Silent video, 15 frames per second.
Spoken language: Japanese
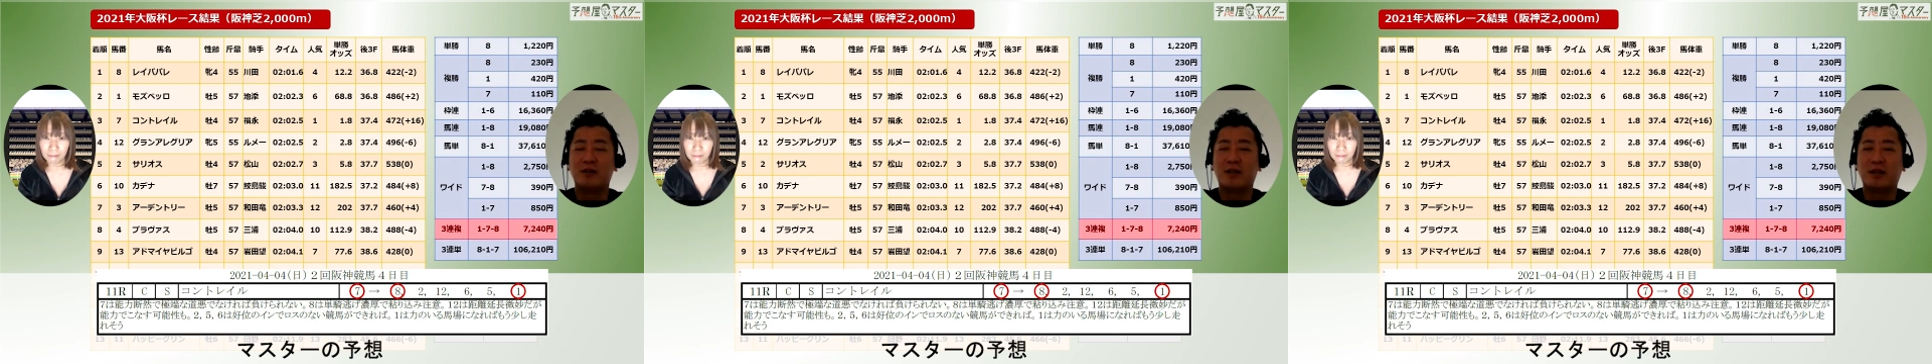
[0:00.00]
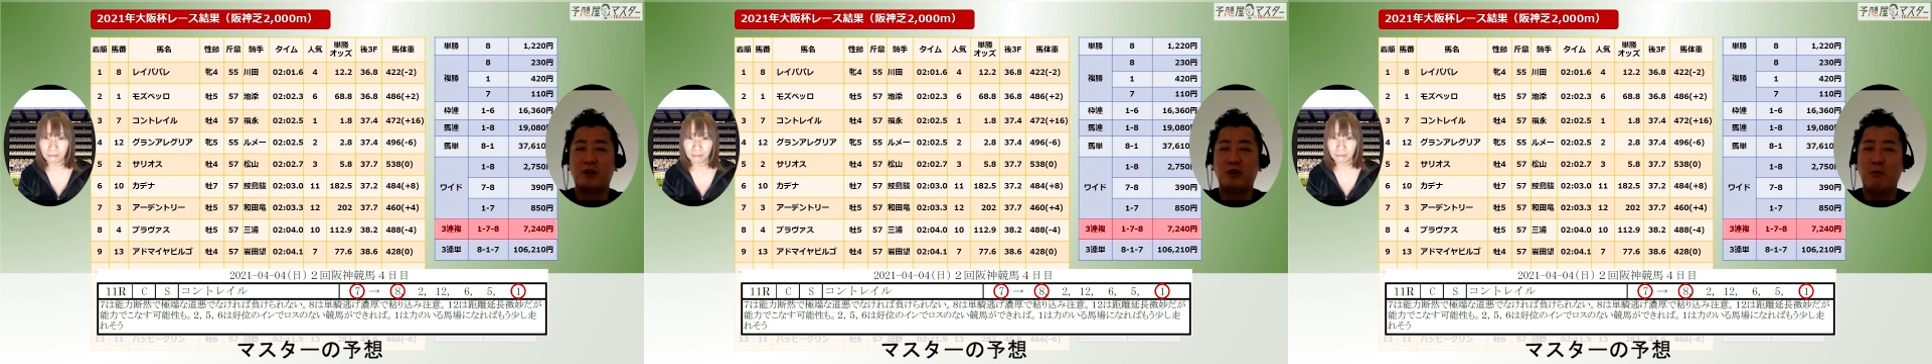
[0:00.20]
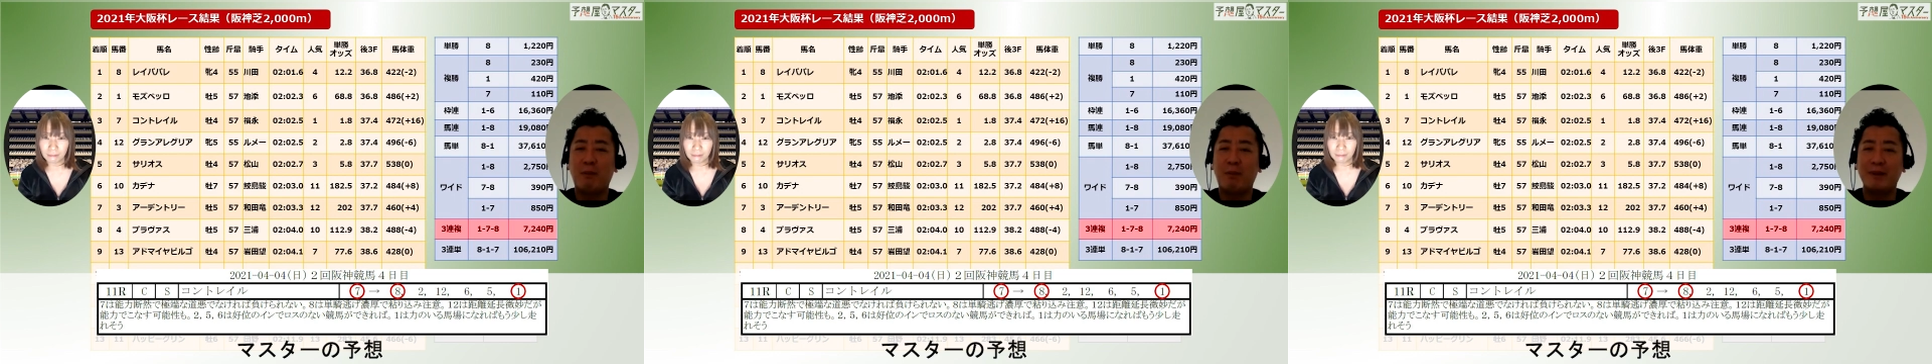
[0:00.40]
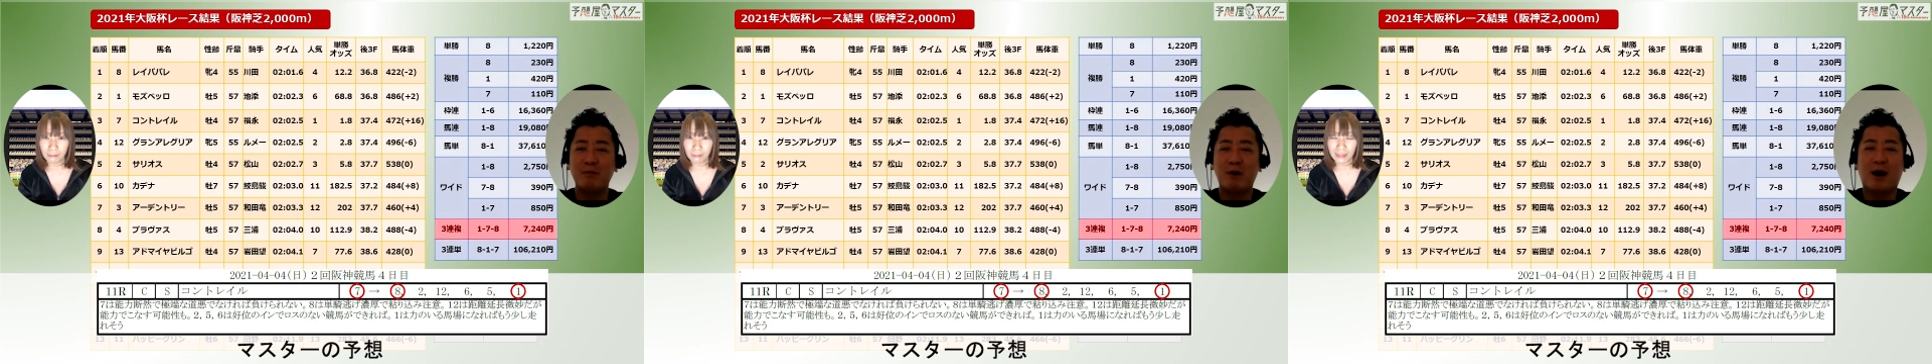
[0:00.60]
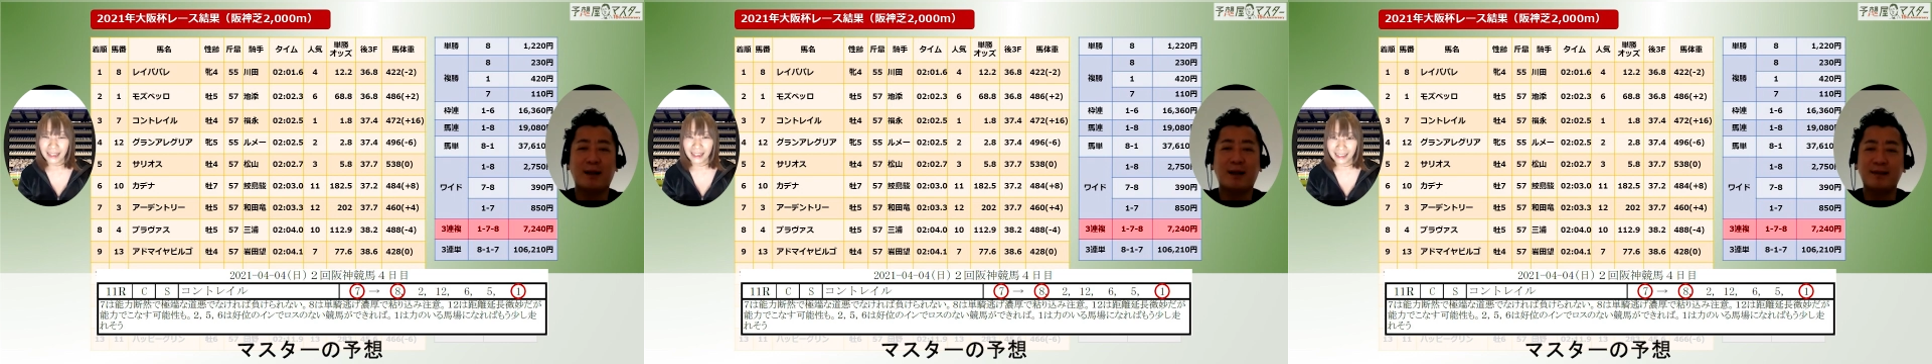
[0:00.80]
うん、ただ両馬場で
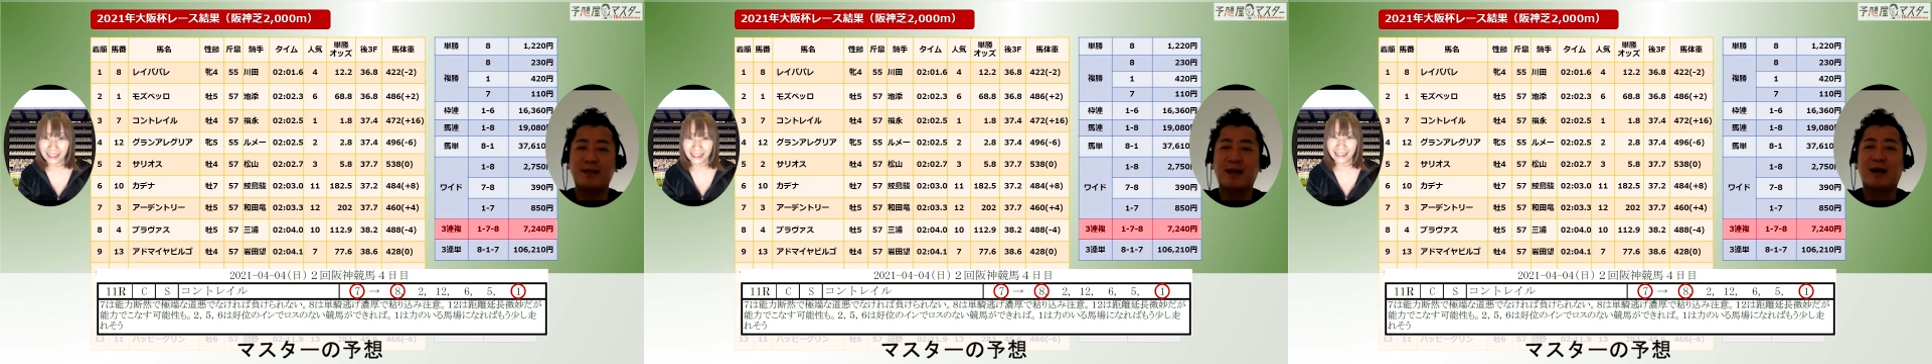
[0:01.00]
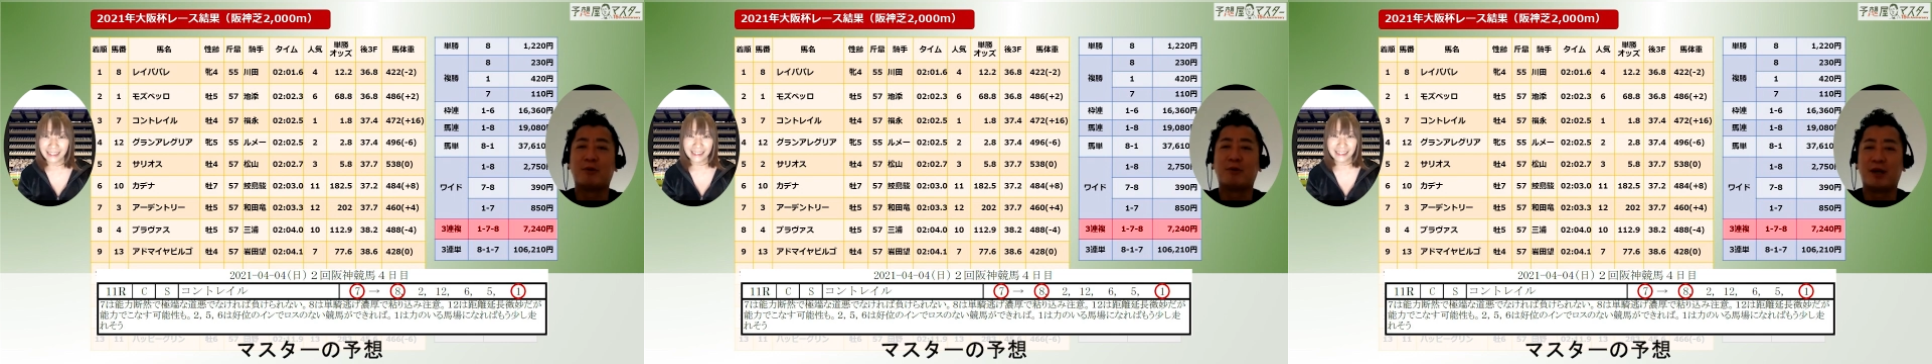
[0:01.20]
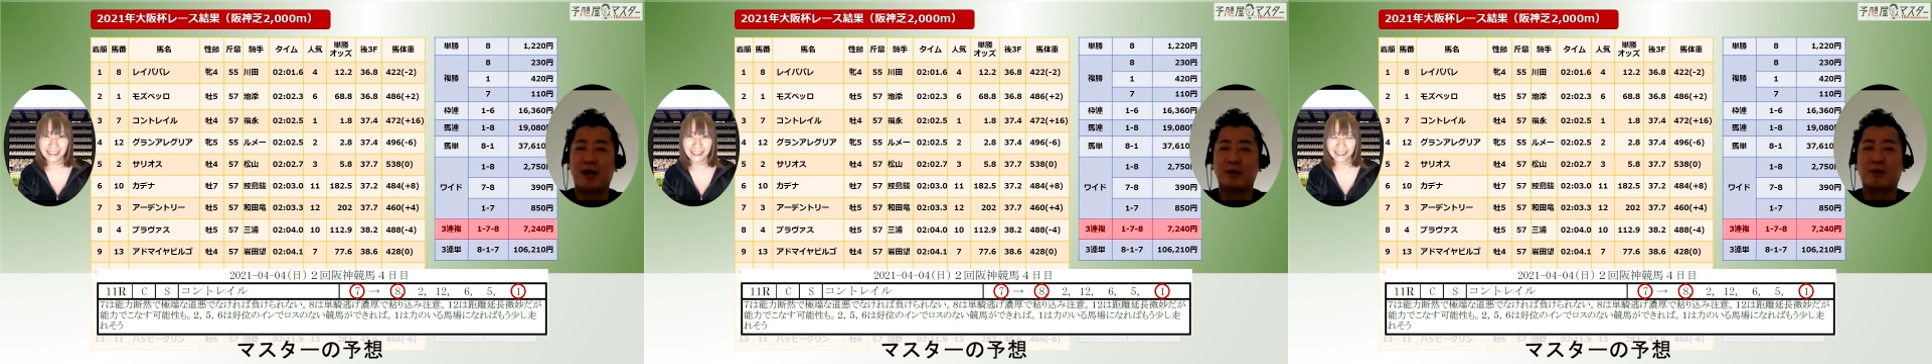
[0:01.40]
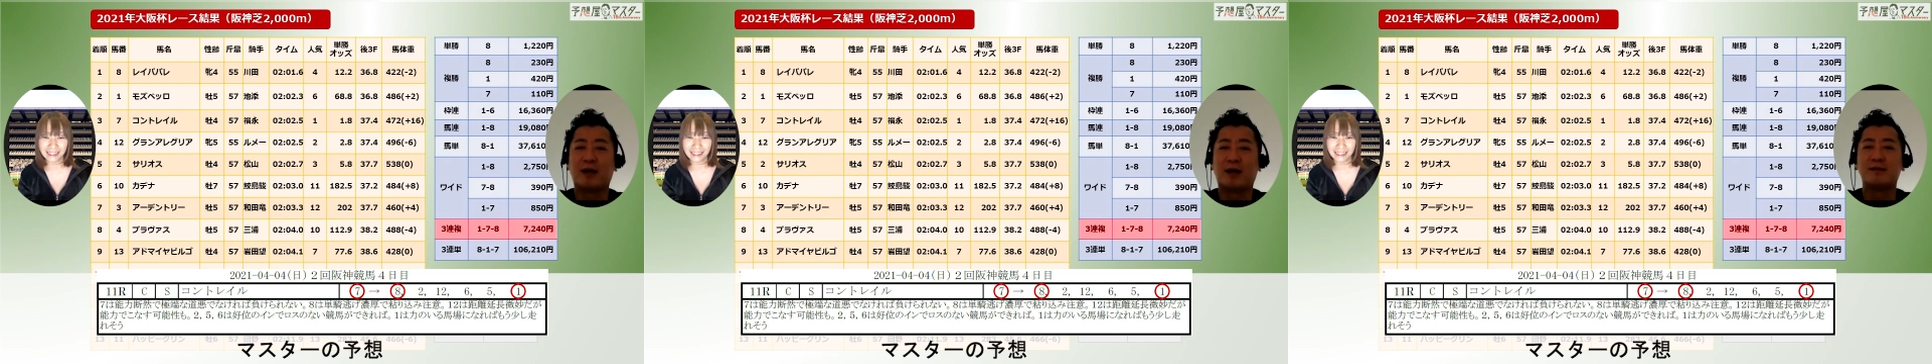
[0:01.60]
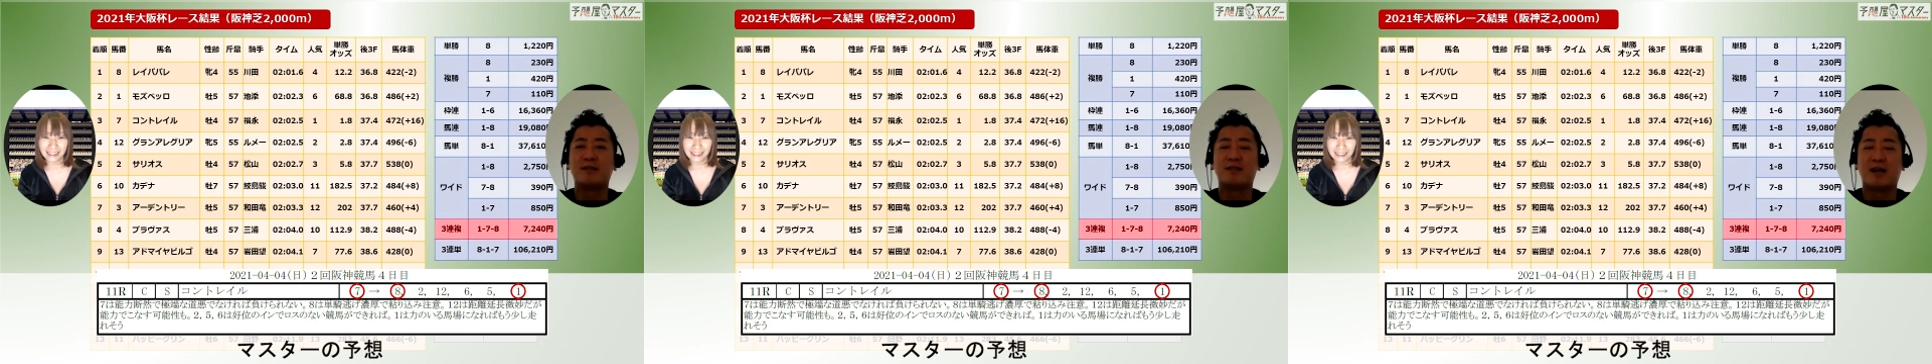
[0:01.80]
も勝ったかもね、はい、あの
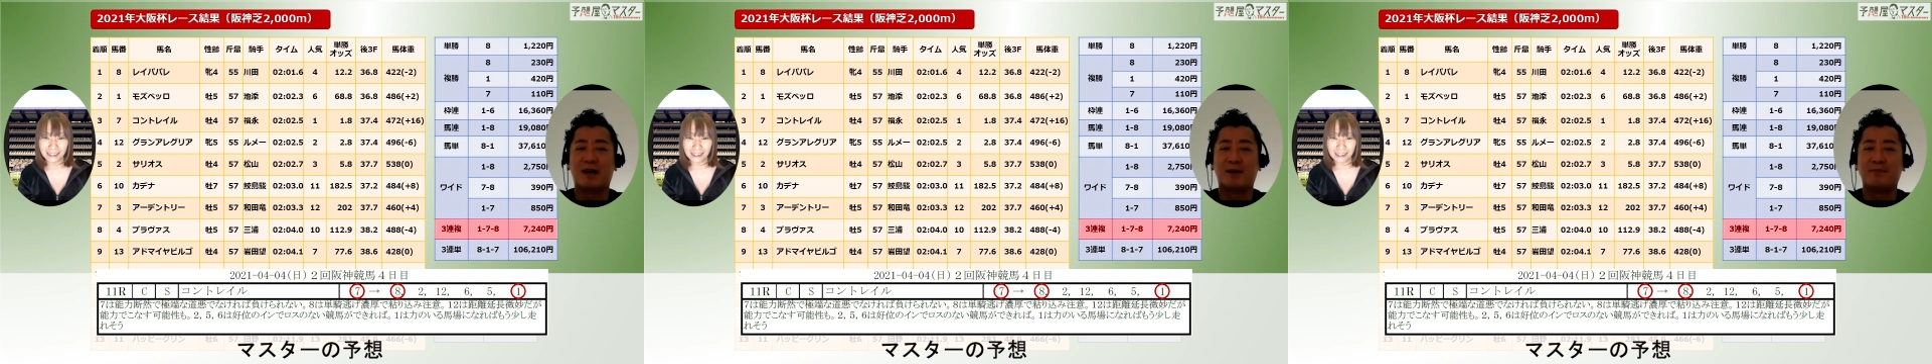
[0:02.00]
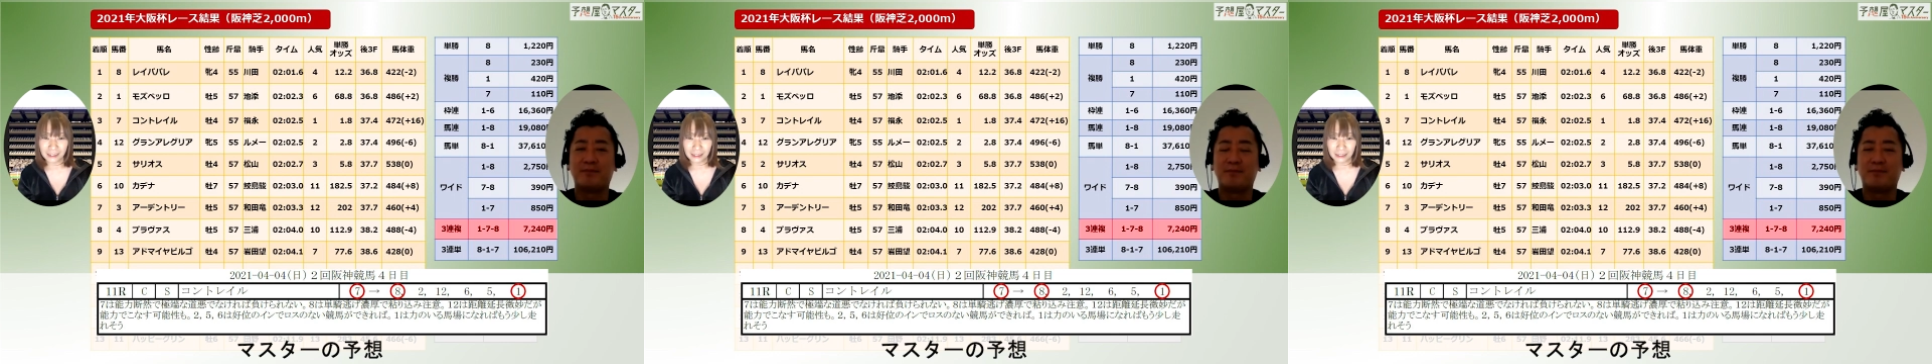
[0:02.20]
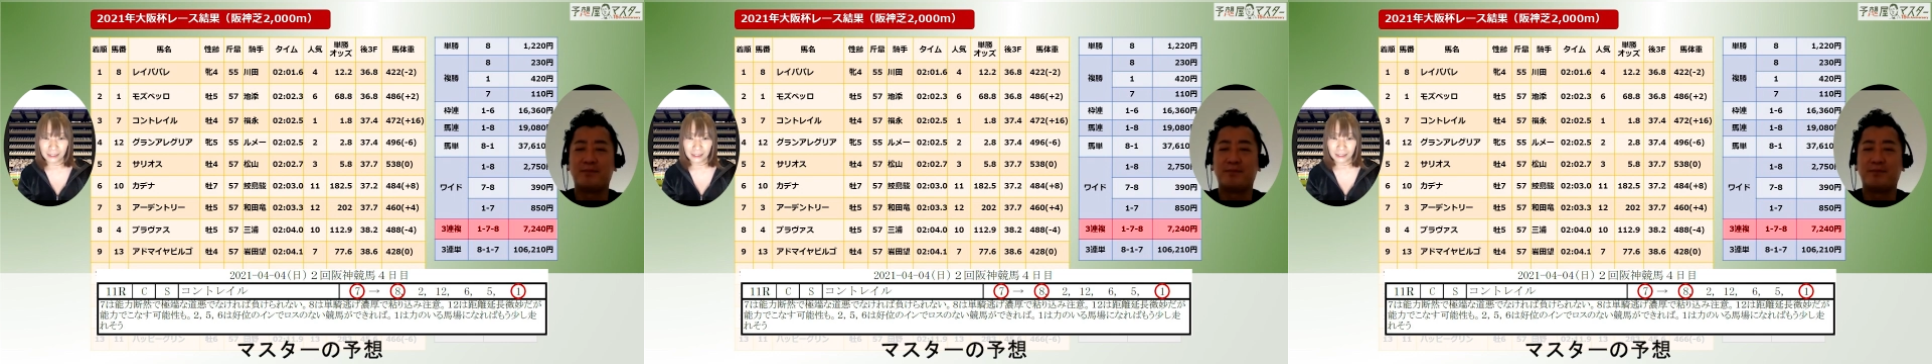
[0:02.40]
感じじゃ。